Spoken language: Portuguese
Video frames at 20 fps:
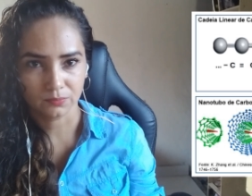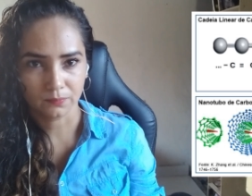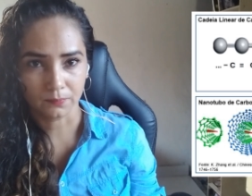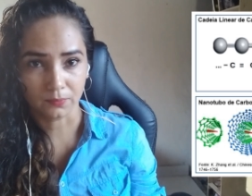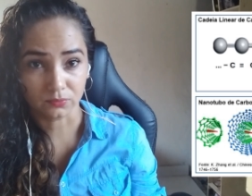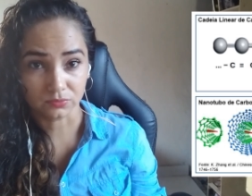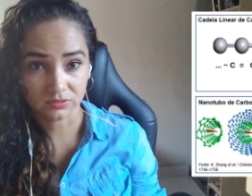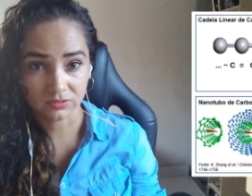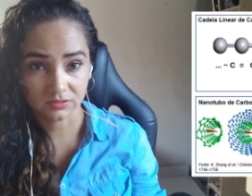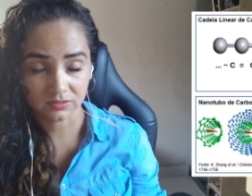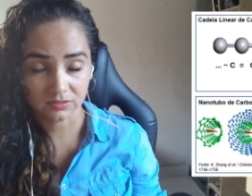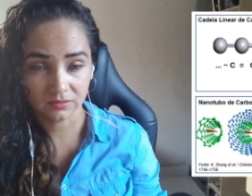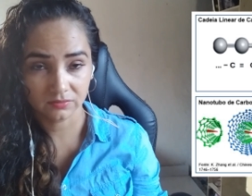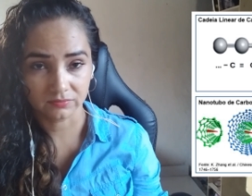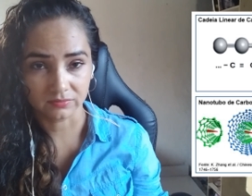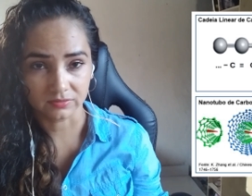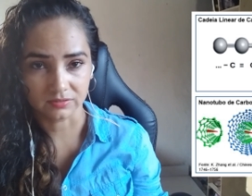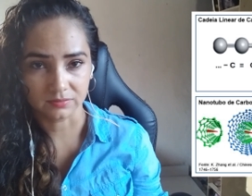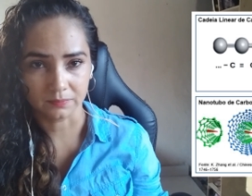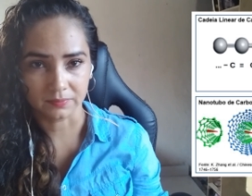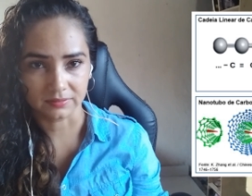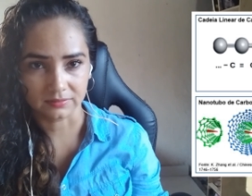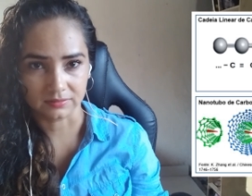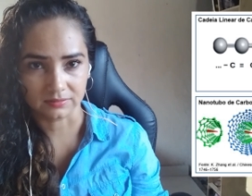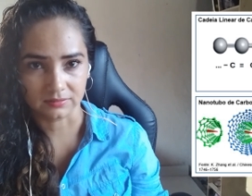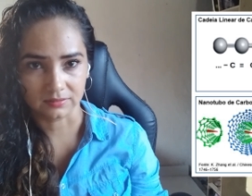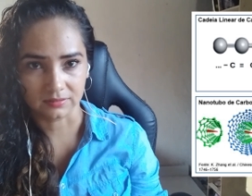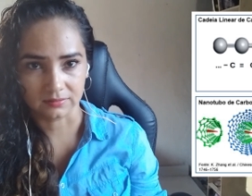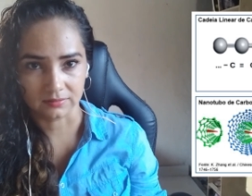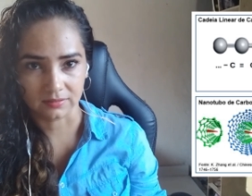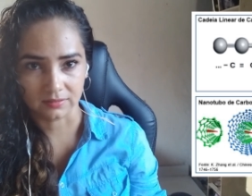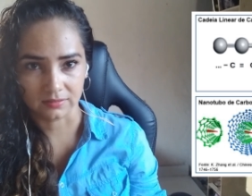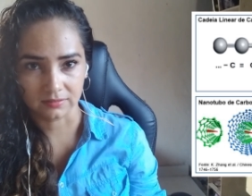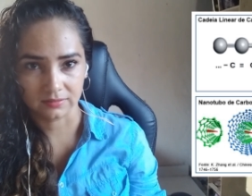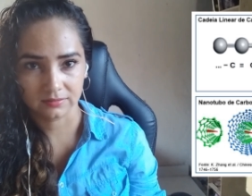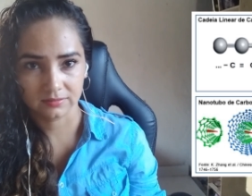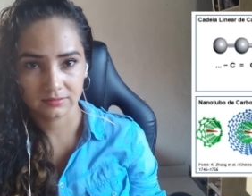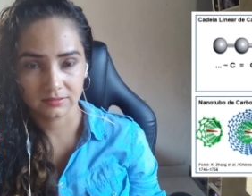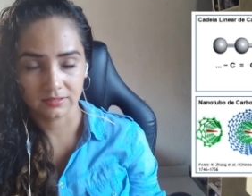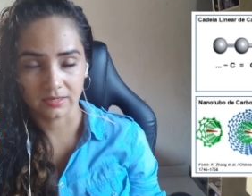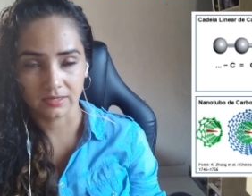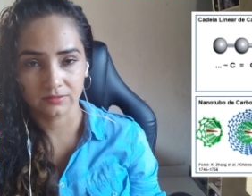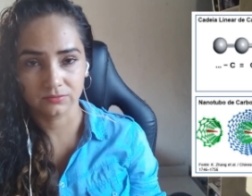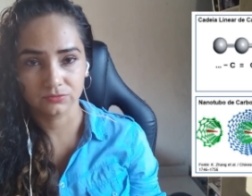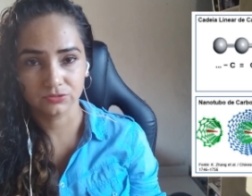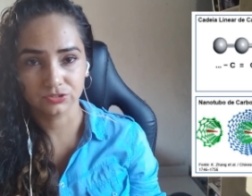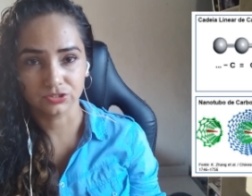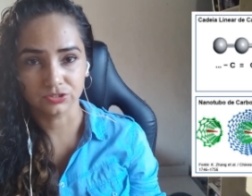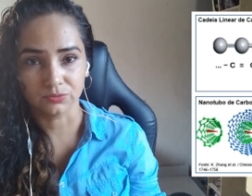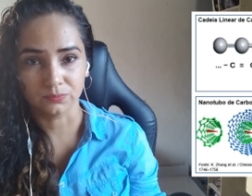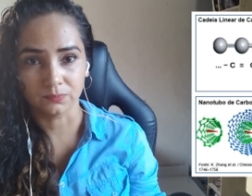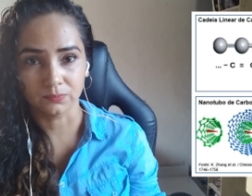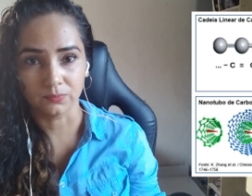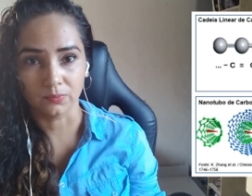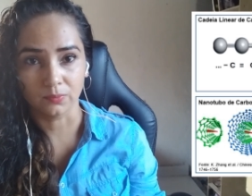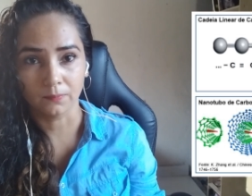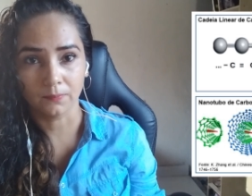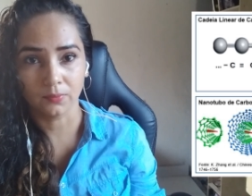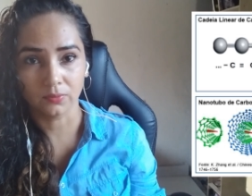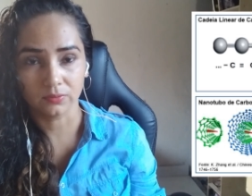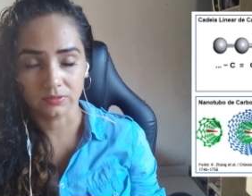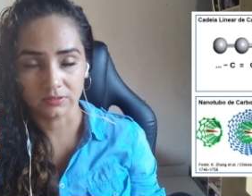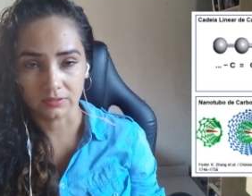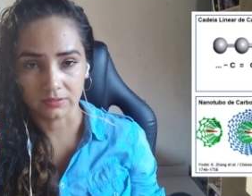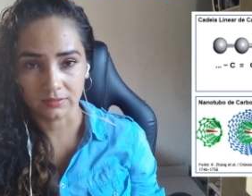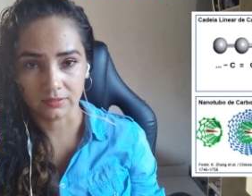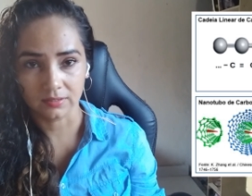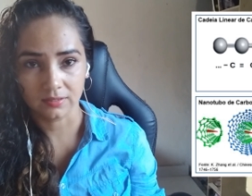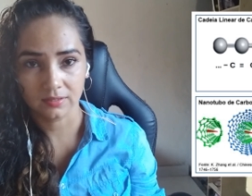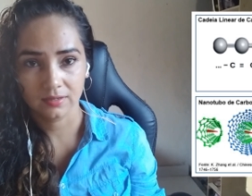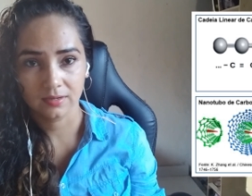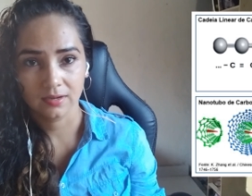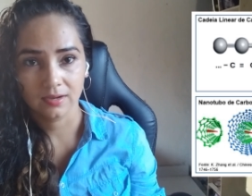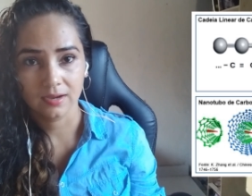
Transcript: possíveis para essas cadeias é a do tipo polina,